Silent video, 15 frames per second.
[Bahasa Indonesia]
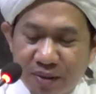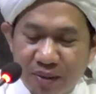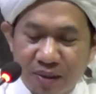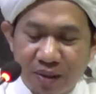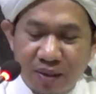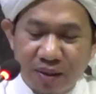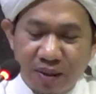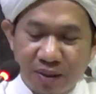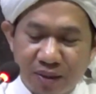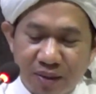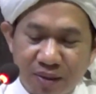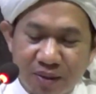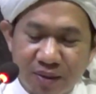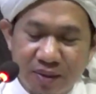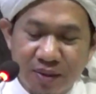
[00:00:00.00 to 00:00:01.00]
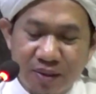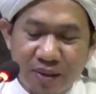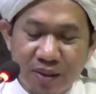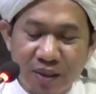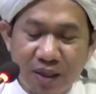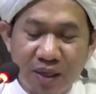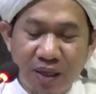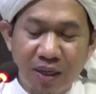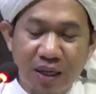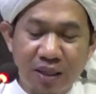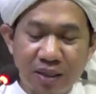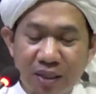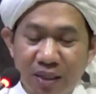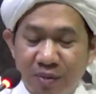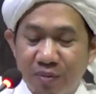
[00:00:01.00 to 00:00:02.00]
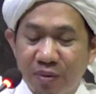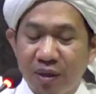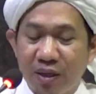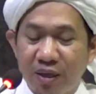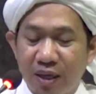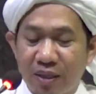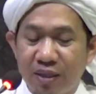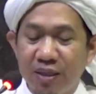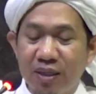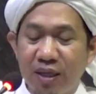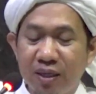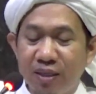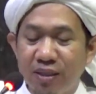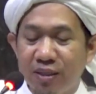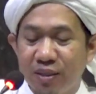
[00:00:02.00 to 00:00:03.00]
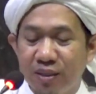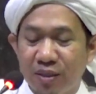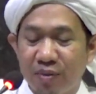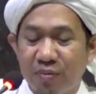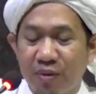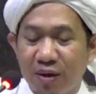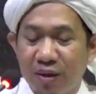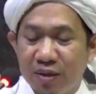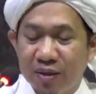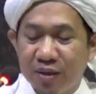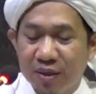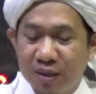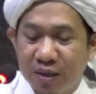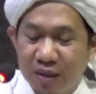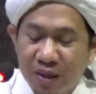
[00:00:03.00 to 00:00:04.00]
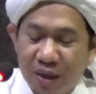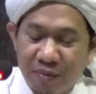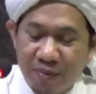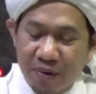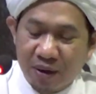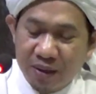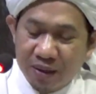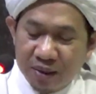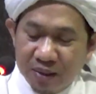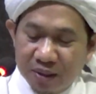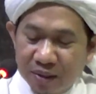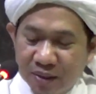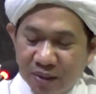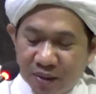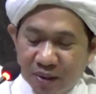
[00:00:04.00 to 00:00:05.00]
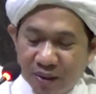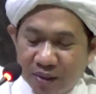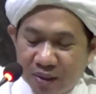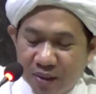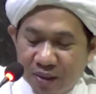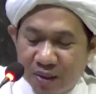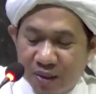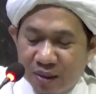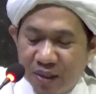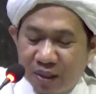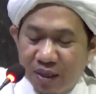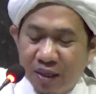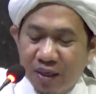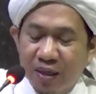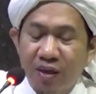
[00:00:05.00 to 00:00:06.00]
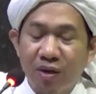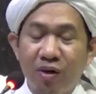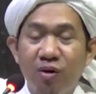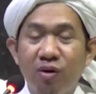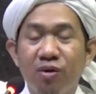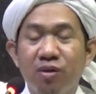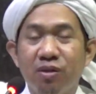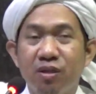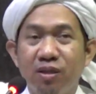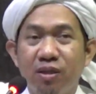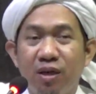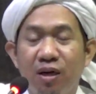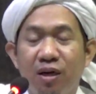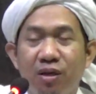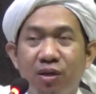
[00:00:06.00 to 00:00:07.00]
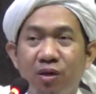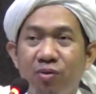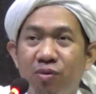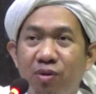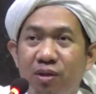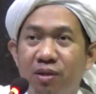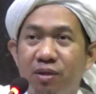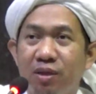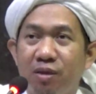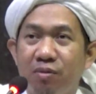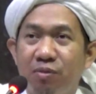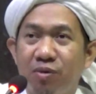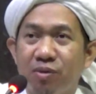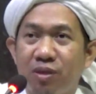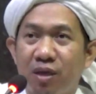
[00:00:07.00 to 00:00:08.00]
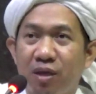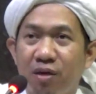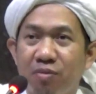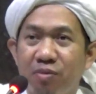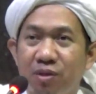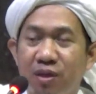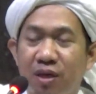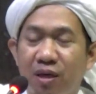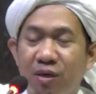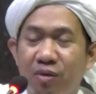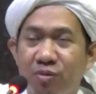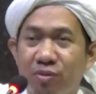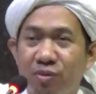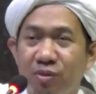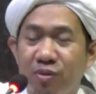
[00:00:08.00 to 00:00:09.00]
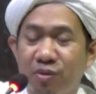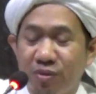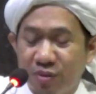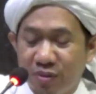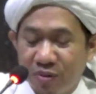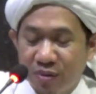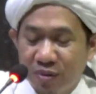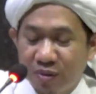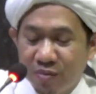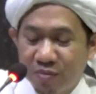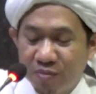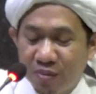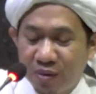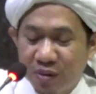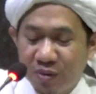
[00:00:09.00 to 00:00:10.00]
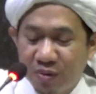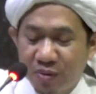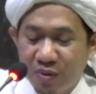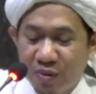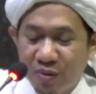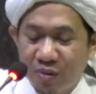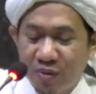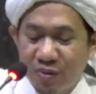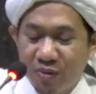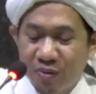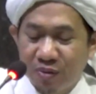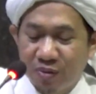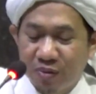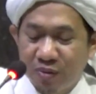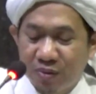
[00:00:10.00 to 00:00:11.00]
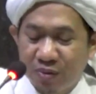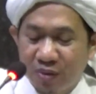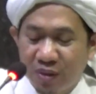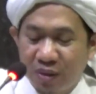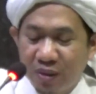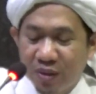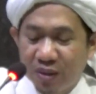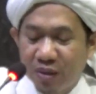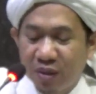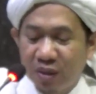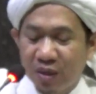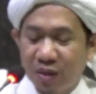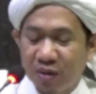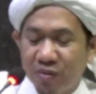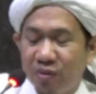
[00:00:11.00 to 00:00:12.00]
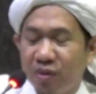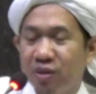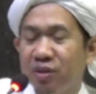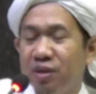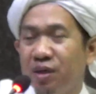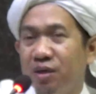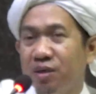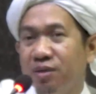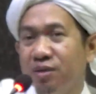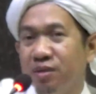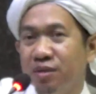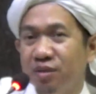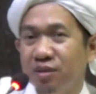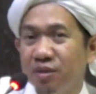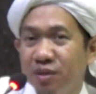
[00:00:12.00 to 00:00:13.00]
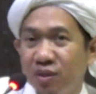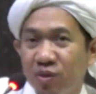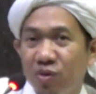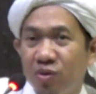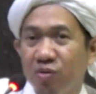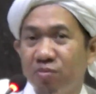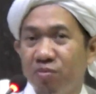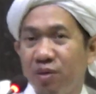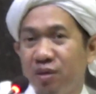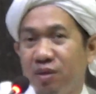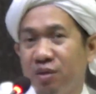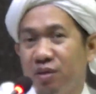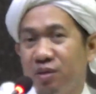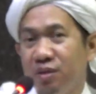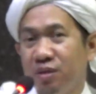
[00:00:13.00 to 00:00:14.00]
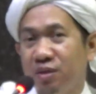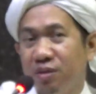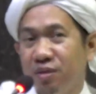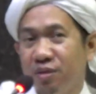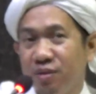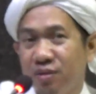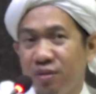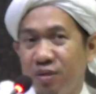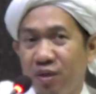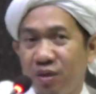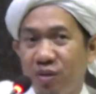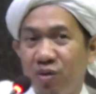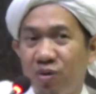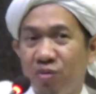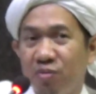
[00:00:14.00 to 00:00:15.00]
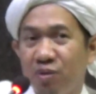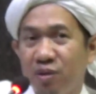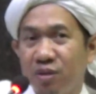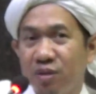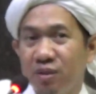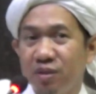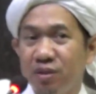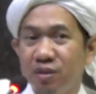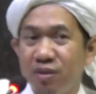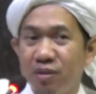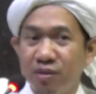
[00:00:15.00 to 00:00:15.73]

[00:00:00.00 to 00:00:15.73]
ya ini ilatnya begini aja jadi apa Ken, apa liinqazi hayawanin muhtaramin karena untuk menolong ya, hewan yang dihormati yang dihormati